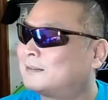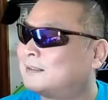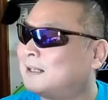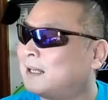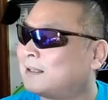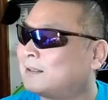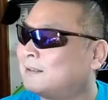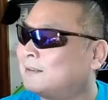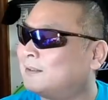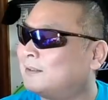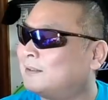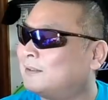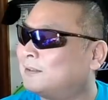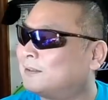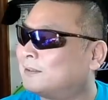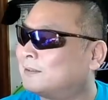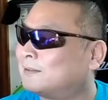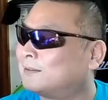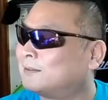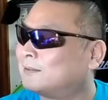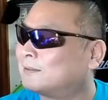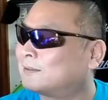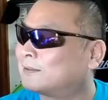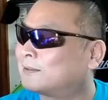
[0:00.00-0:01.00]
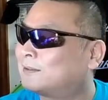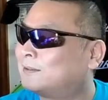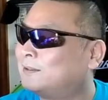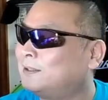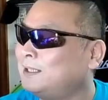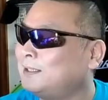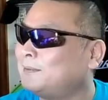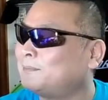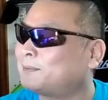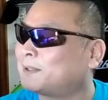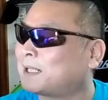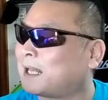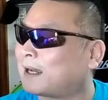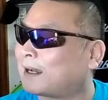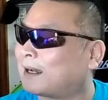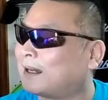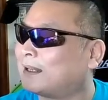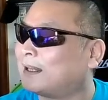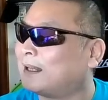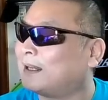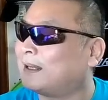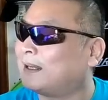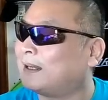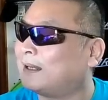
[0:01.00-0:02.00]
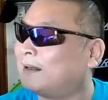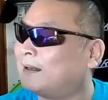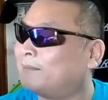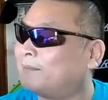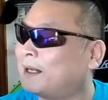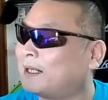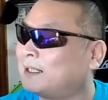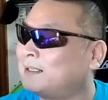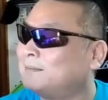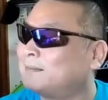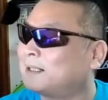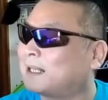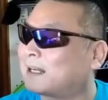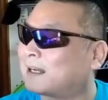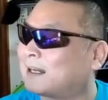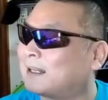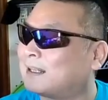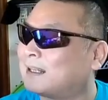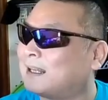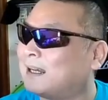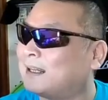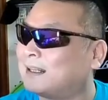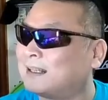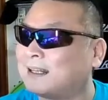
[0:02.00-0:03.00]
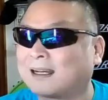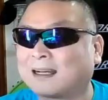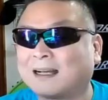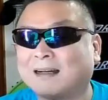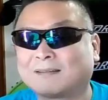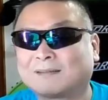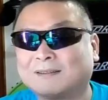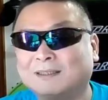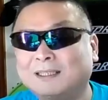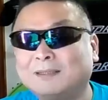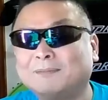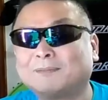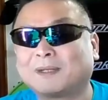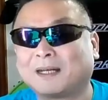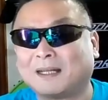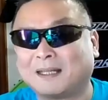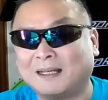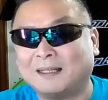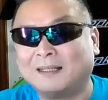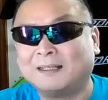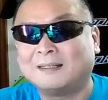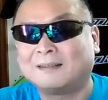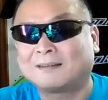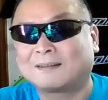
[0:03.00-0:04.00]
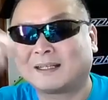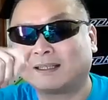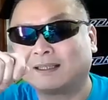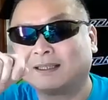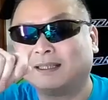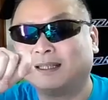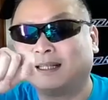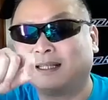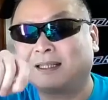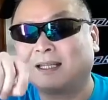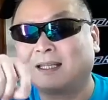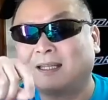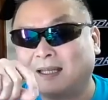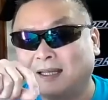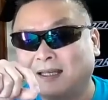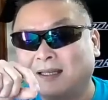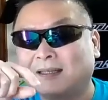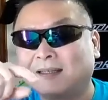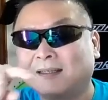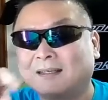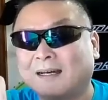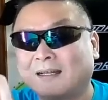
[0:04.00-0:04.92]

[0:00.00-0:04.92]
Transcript: あのクリープだかなマリムだかななんかクリープかなこうやって入れてね